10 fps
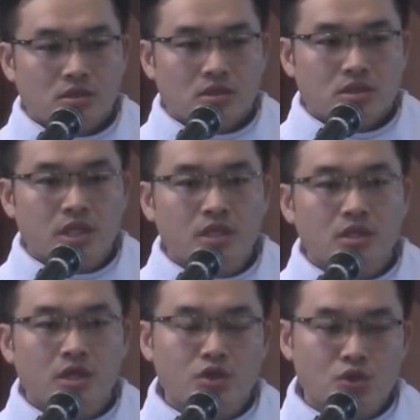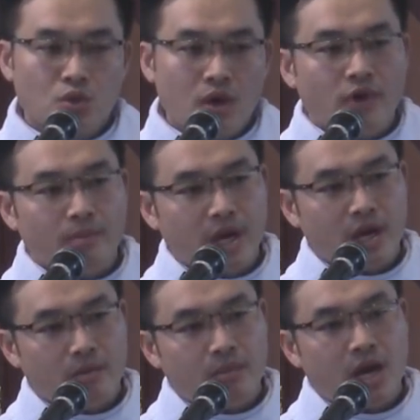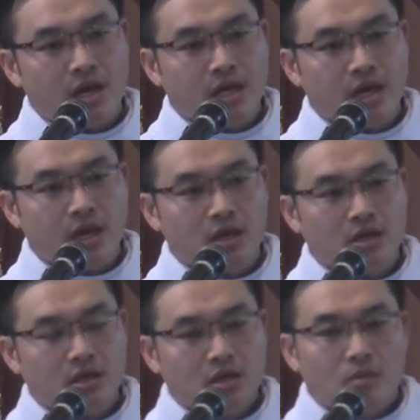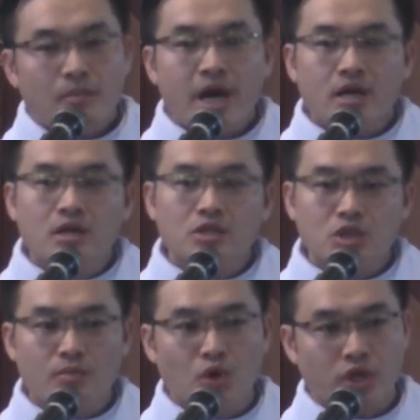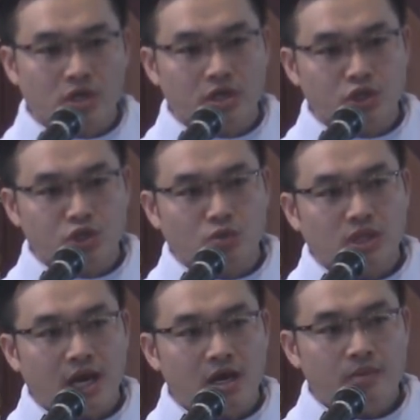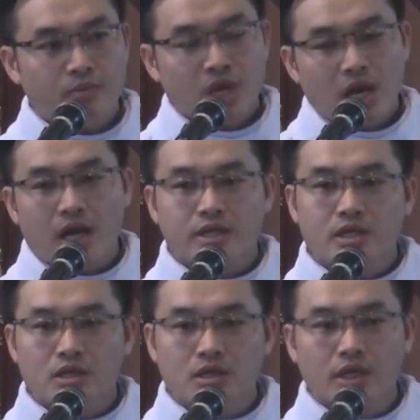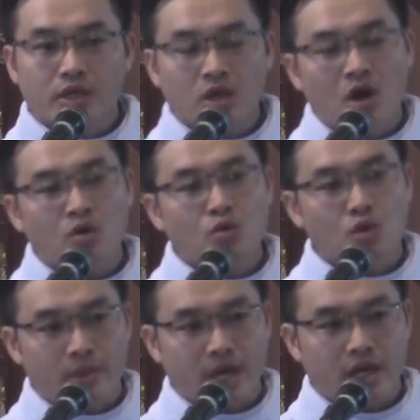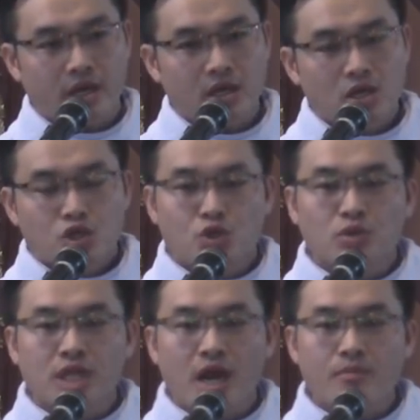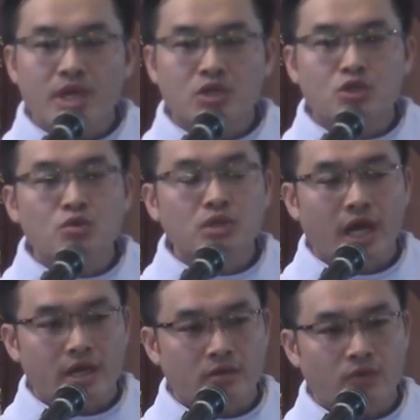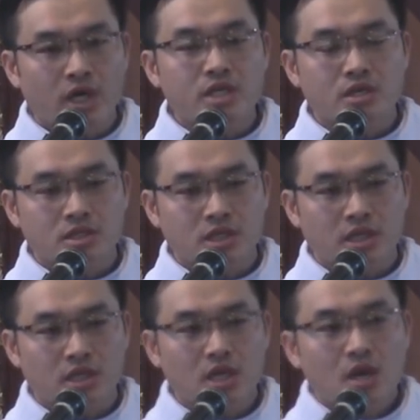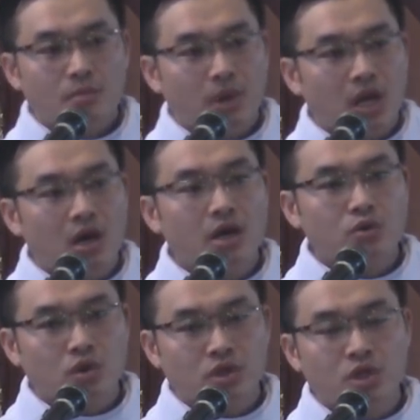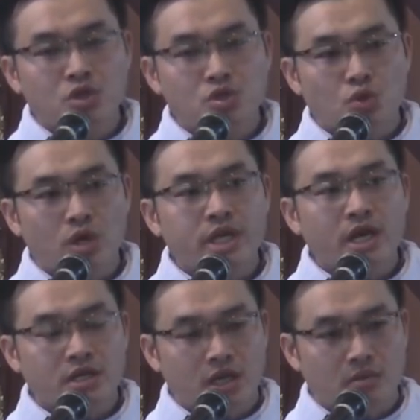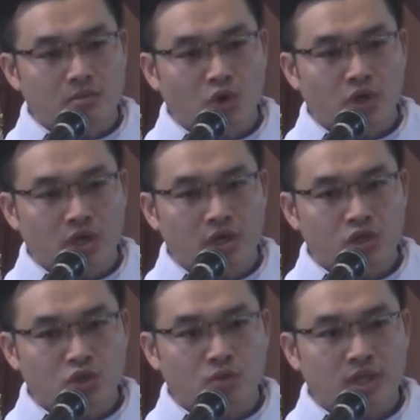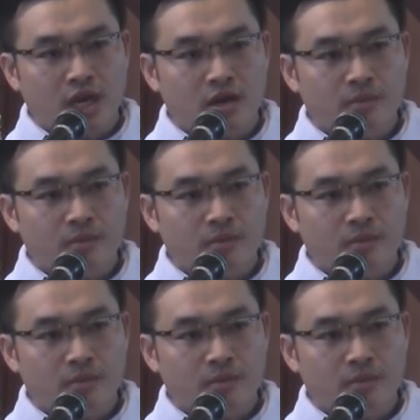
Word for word: Xin Thiên Chúa và mẹ Maria ban ơn cho mọi người chúng ta là những người con của mẹ. Chúng ta biết trung thành với những gì mà lời của Thiên Chúa nhắc nhở mọi người chúng ta.